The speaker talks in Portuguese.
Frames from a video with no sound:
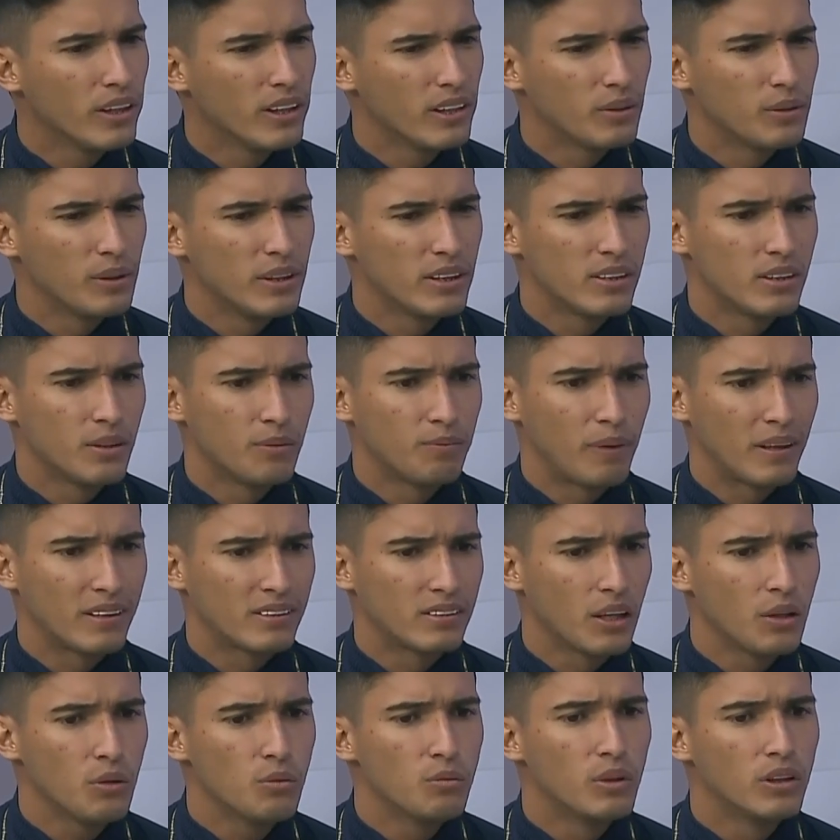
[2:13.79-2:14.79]
Então esse eu
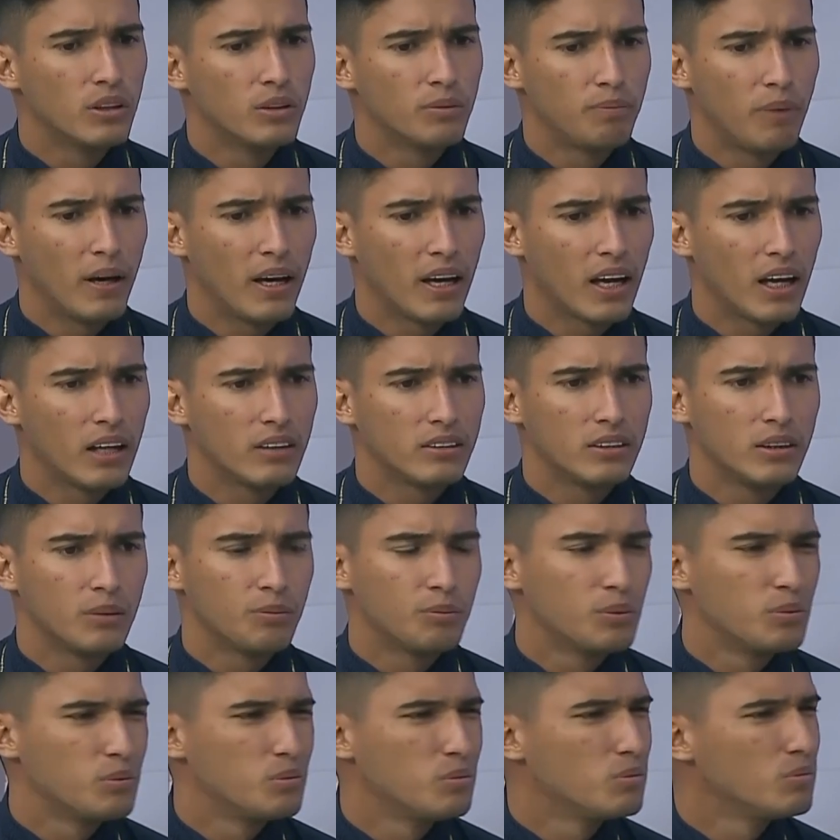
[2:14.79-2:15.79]
passei um ano parado,
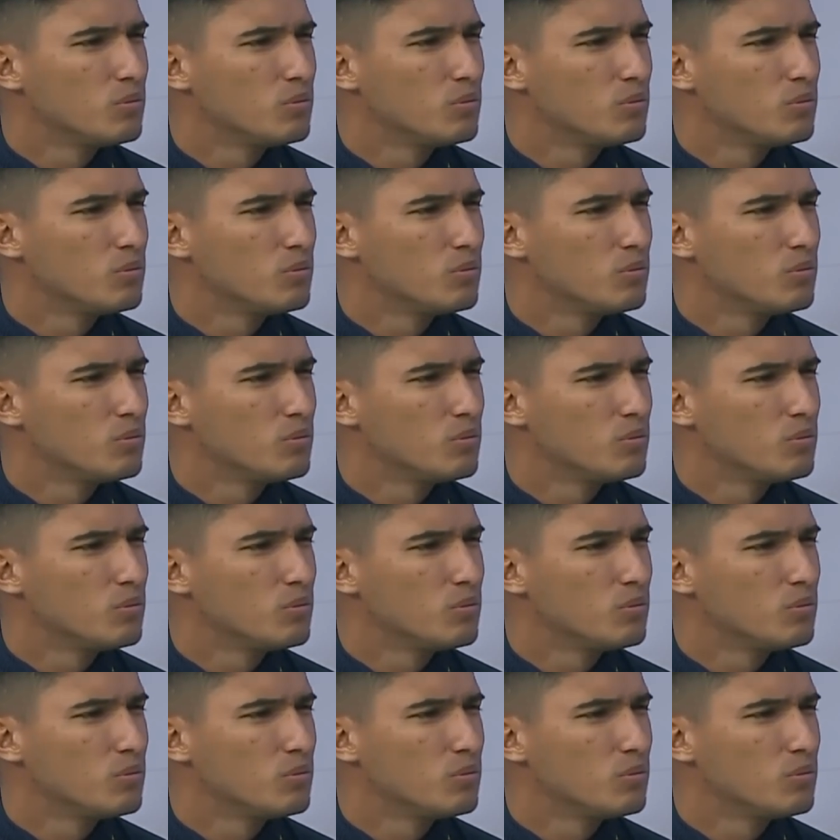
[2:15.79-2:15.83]
tipo,